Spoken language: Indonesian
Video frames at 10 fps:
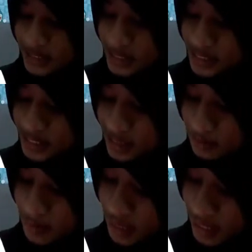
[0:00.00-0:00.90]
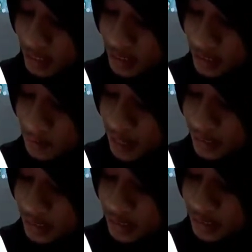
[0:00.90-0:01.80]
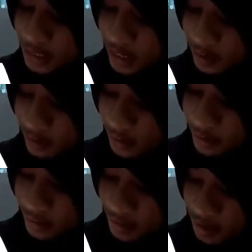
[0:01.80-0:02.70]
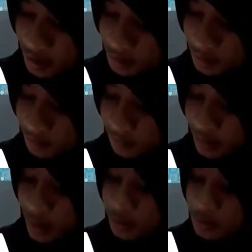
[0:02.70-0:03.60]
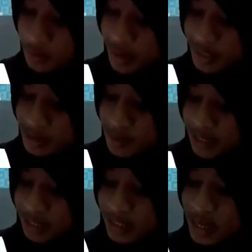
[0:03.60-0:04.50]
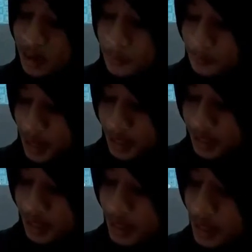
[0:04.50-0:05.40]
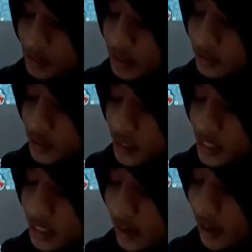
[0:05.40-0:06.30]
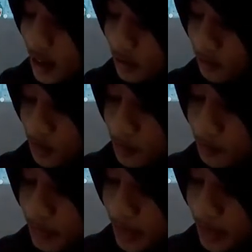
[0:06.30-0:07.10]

Jadi 9 dibagi 3, 3. 12 dibagi 3, 4. Selanjutnya sec alfa.